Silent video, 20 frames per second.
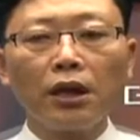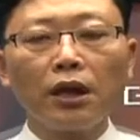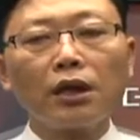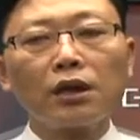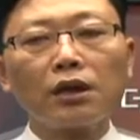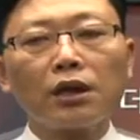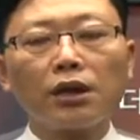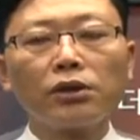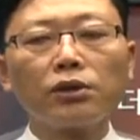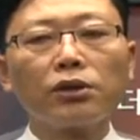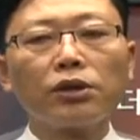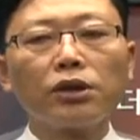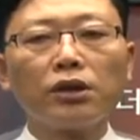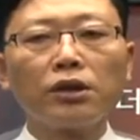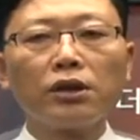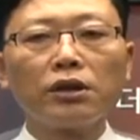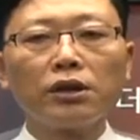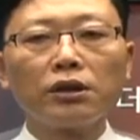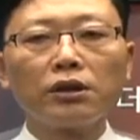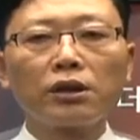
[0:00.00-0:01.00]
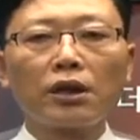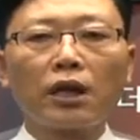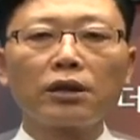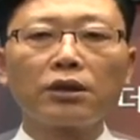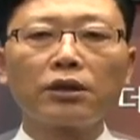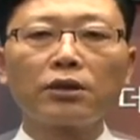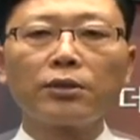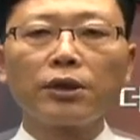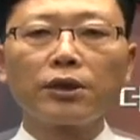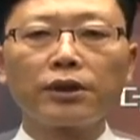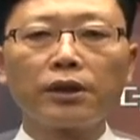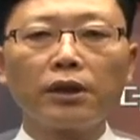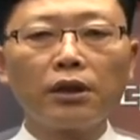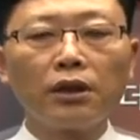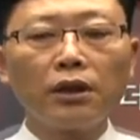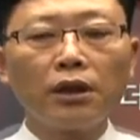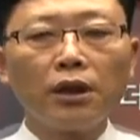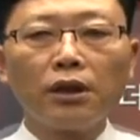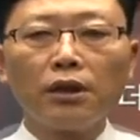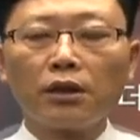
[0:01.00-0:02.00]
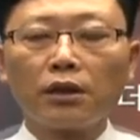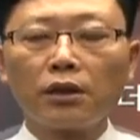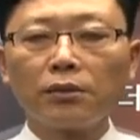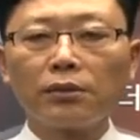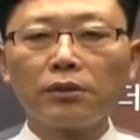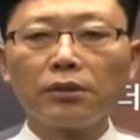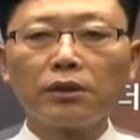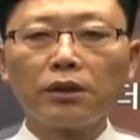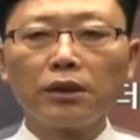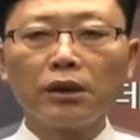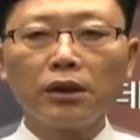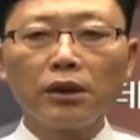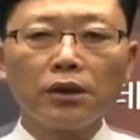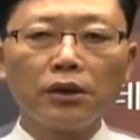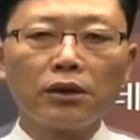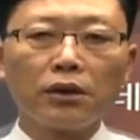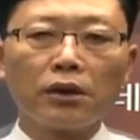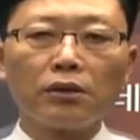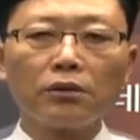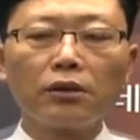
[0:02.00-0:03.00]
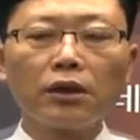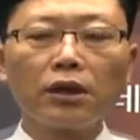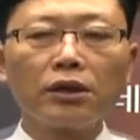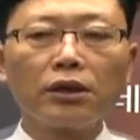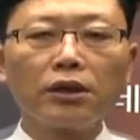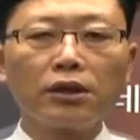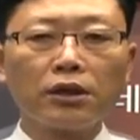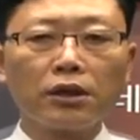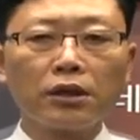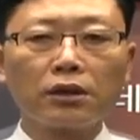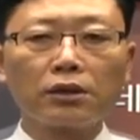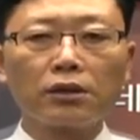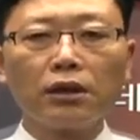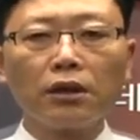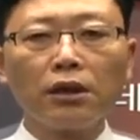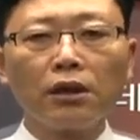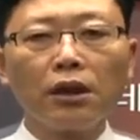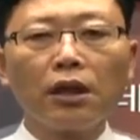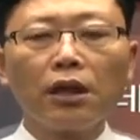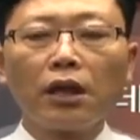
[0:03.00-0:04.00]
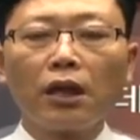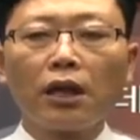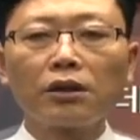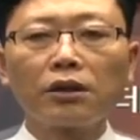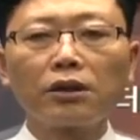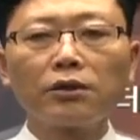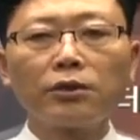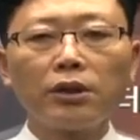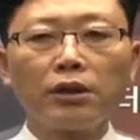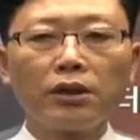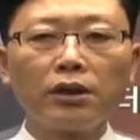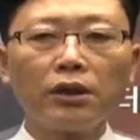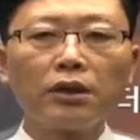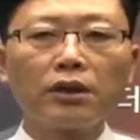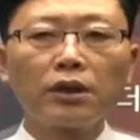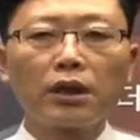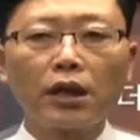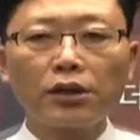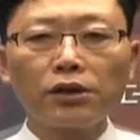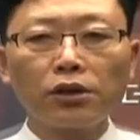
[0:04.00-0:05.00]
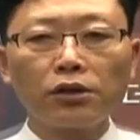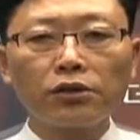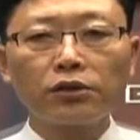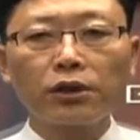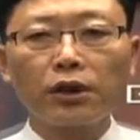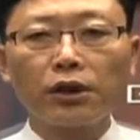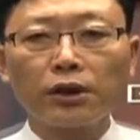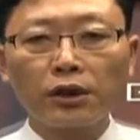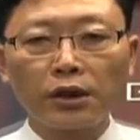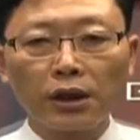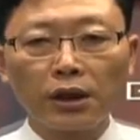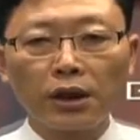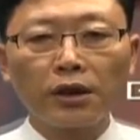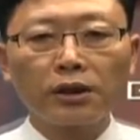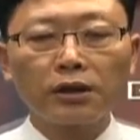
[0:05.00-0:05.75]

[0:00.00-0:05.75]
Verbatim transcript: 계속 이어지는 학습에서 여러분들이 연관을 지어서 학습을 이해를 하실 수가 있어요.